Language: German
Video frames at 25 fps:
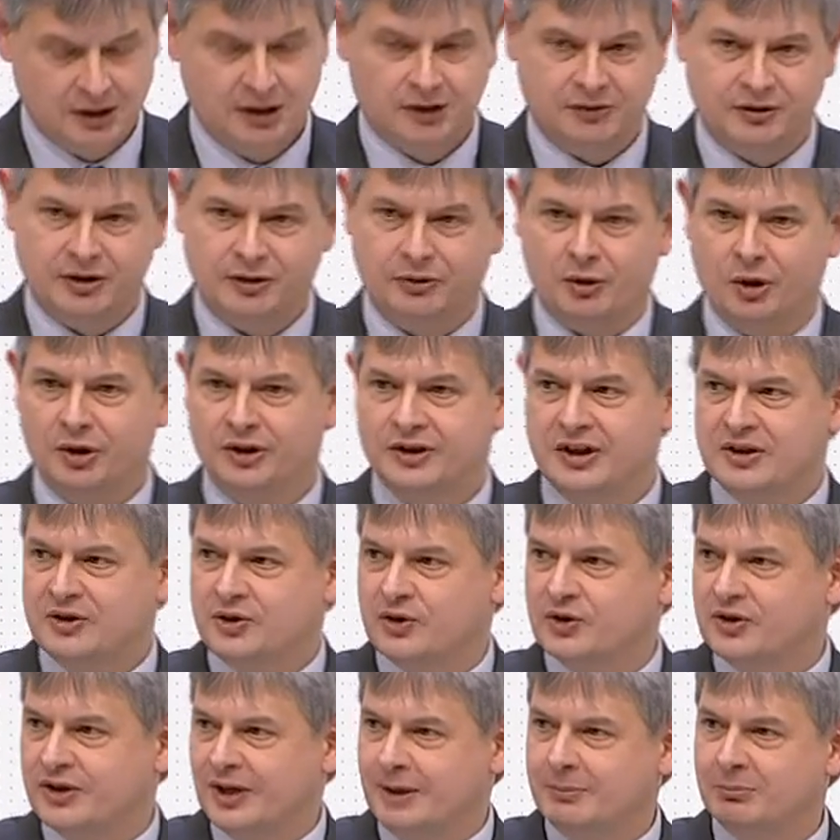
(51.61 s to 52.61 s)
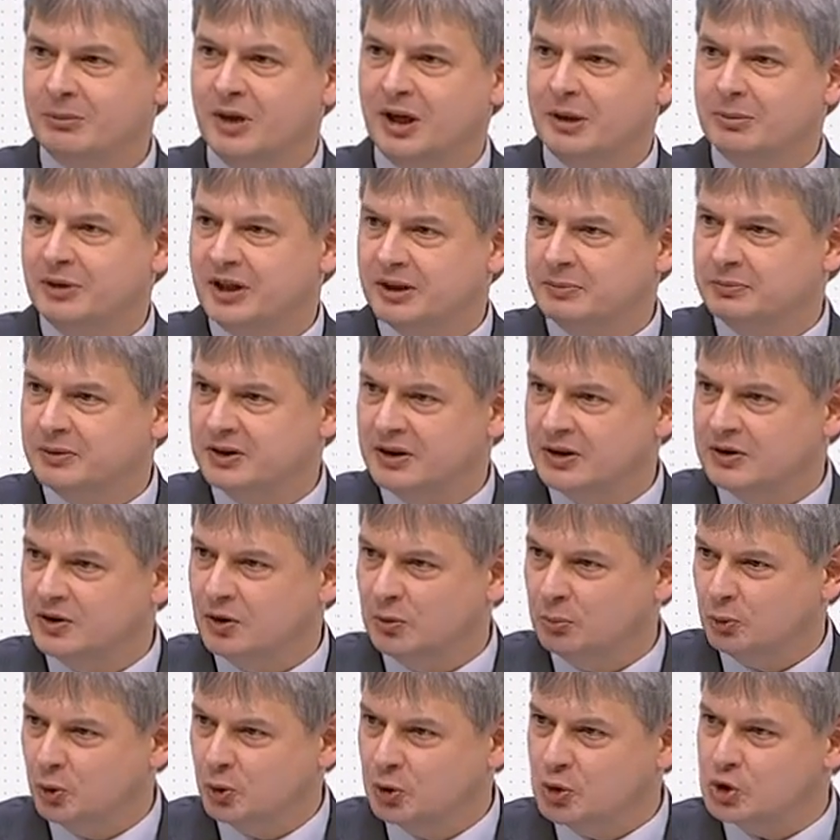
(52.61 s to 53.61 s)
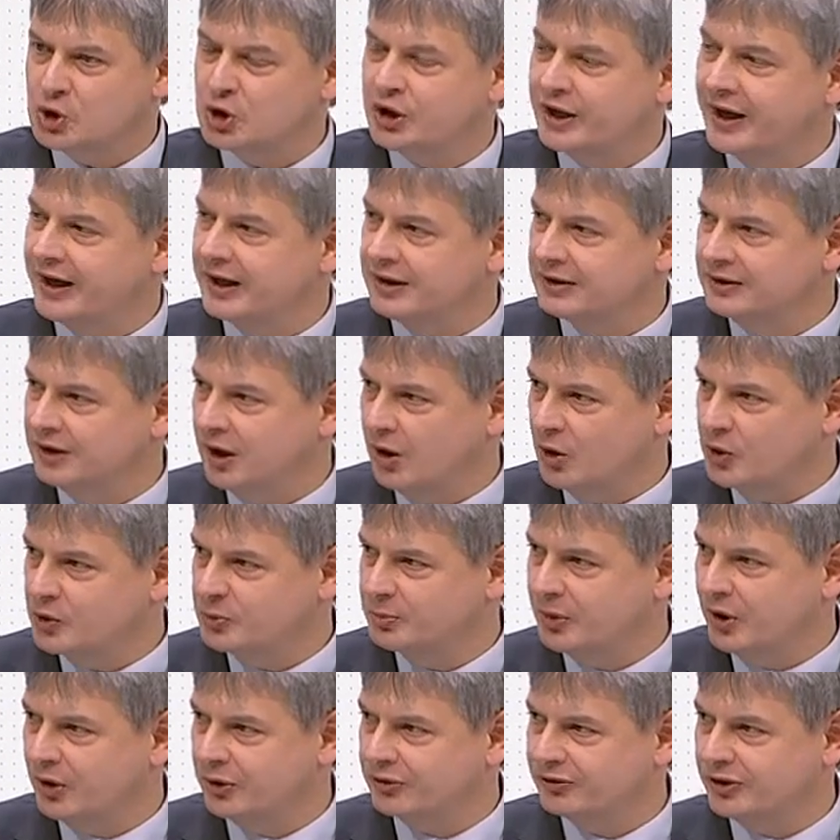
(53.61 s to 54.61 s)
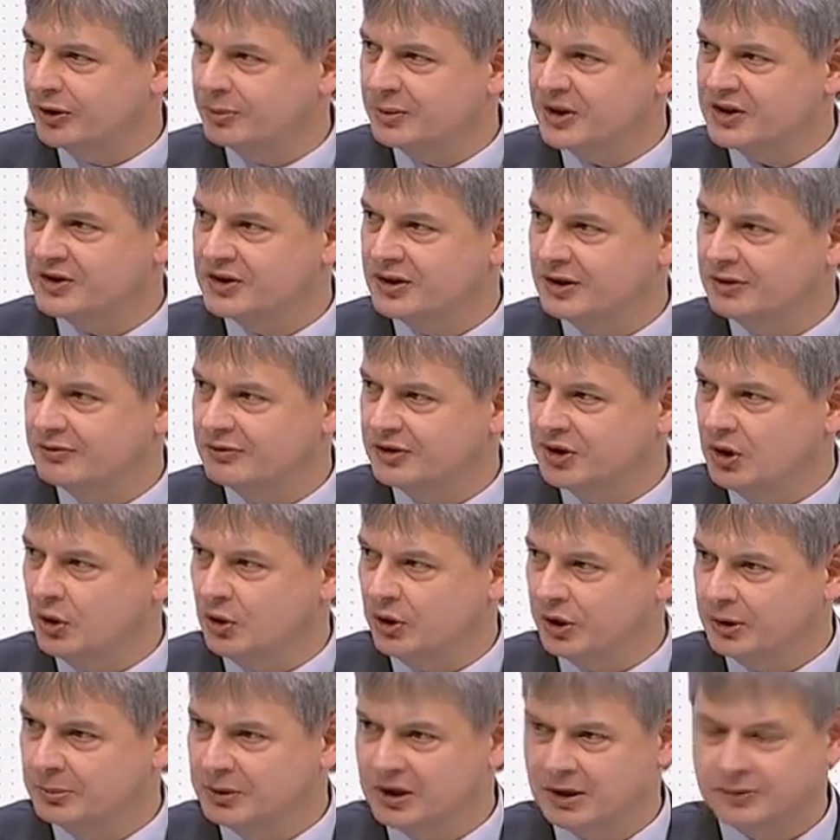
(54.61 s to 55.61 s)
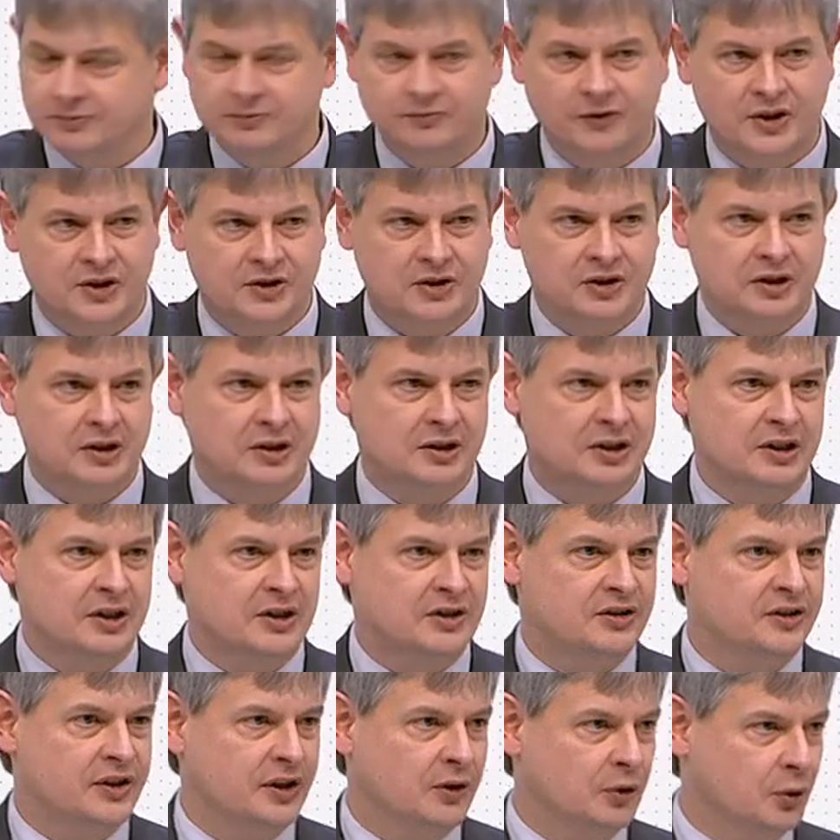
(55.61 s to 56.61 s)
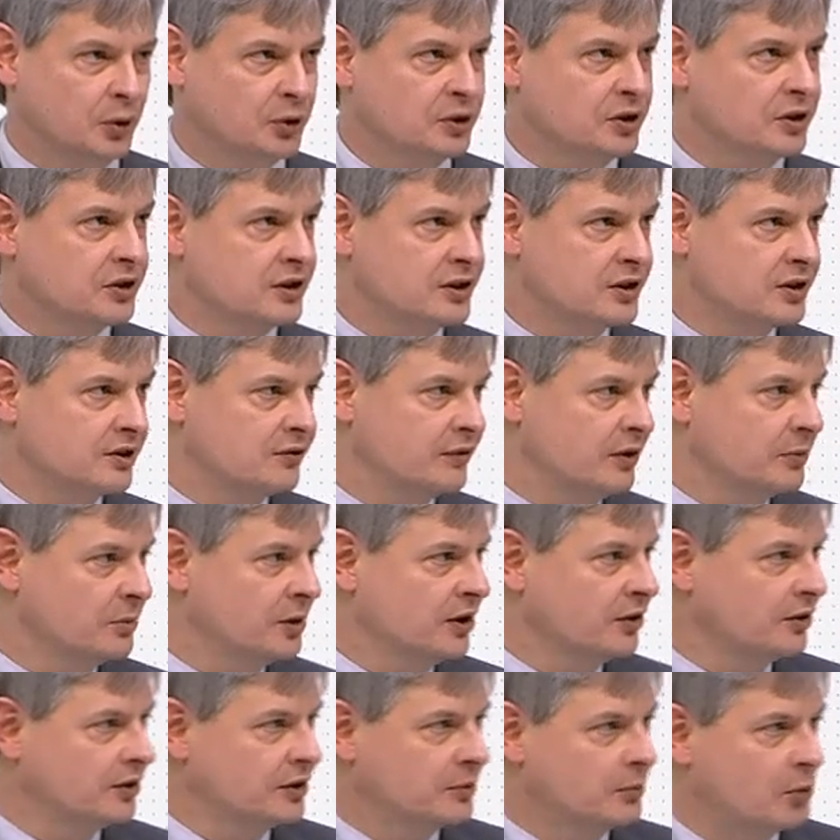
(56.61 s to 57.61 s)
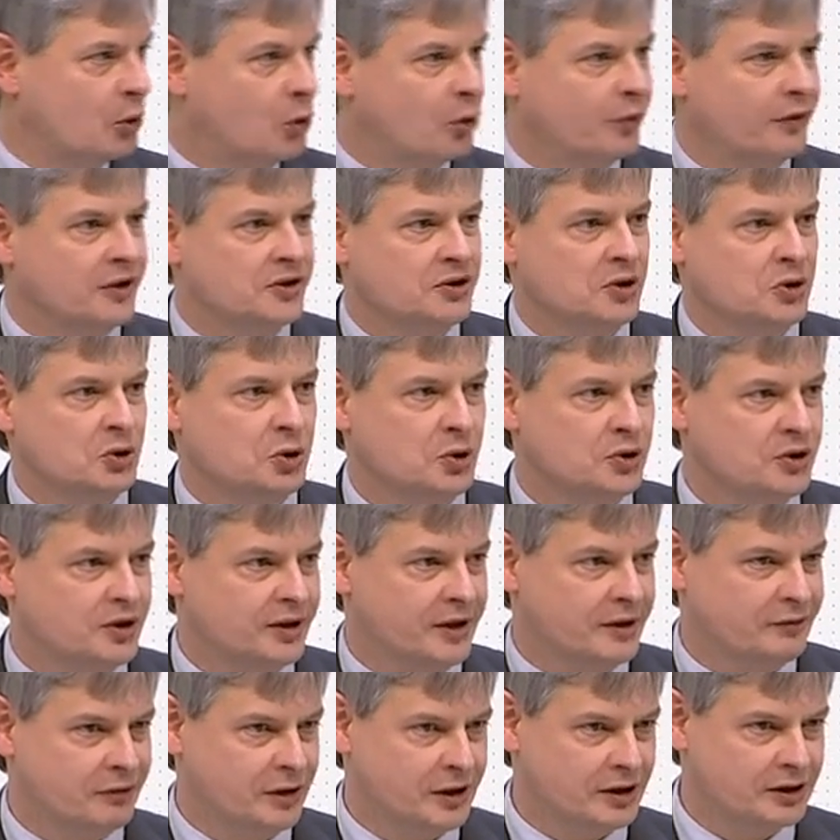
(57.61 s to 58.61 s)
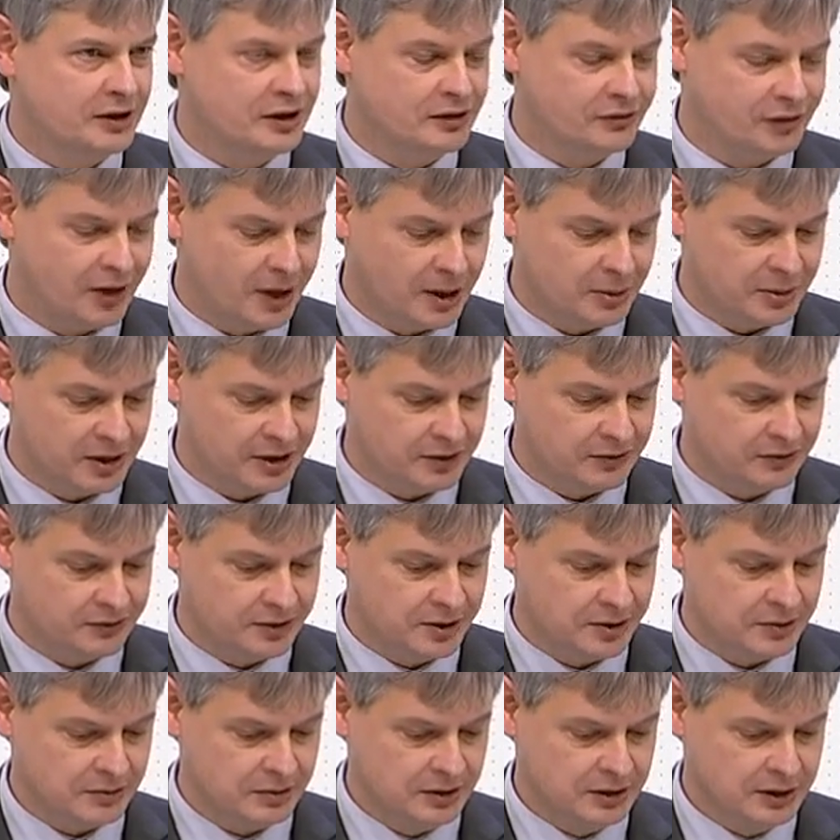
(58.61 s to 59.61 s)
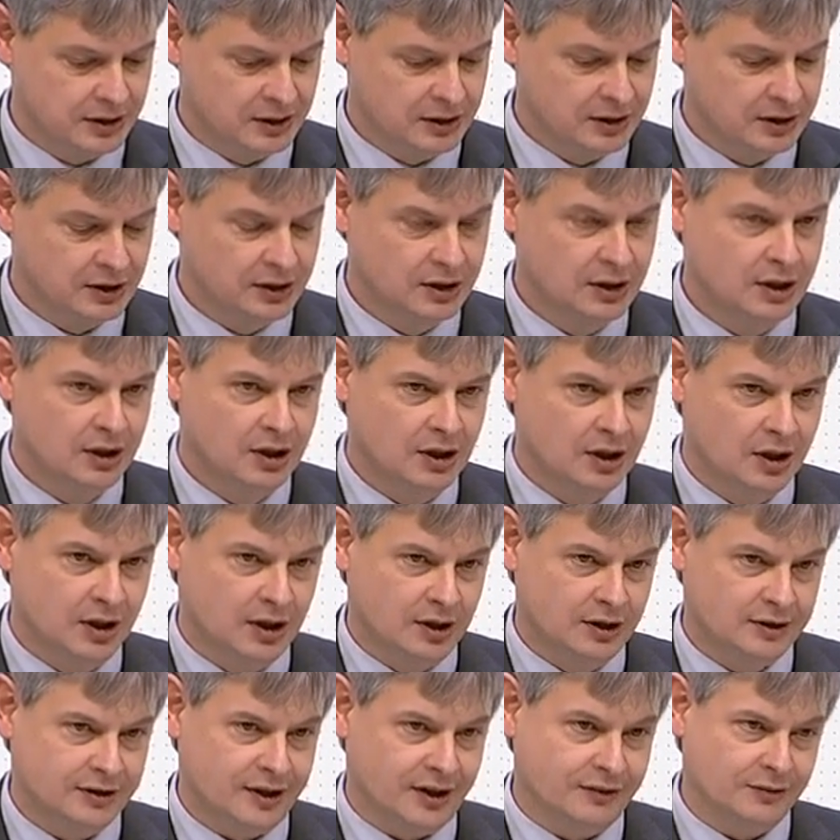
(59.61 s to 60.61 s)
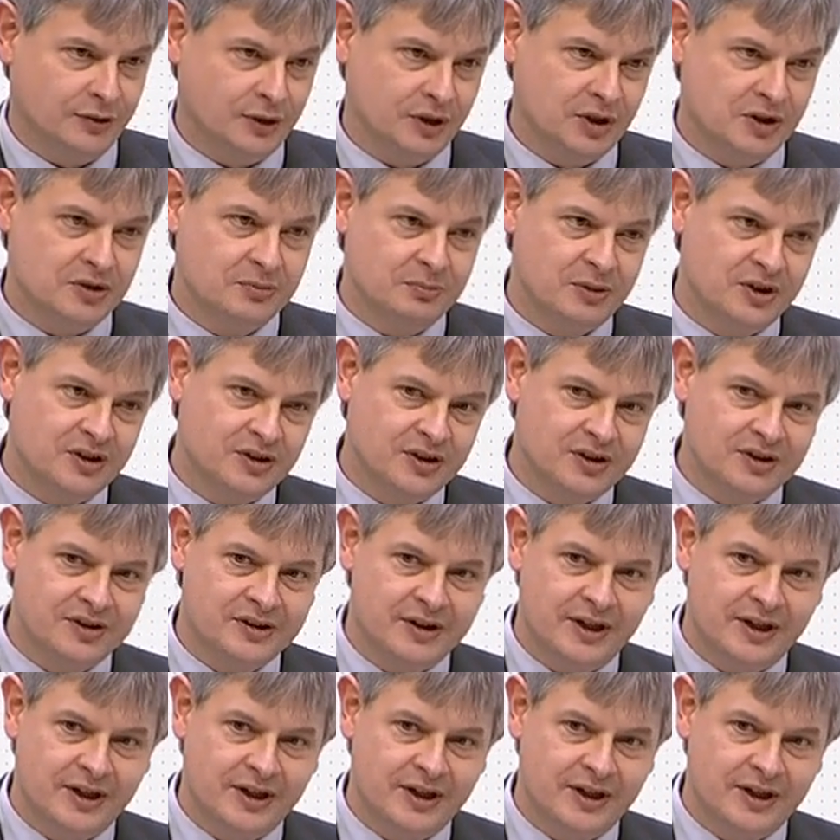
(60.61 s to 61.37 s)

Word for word: Wir wollen die Zusammenarbeit mit den Kommunen stärken, ausbauen, verbessern, wie auch immer, was sicherlich sehr nötig ist, wenn man im Hochwasserschutz effektiv arbeiten will. Dann wird es ein bisschen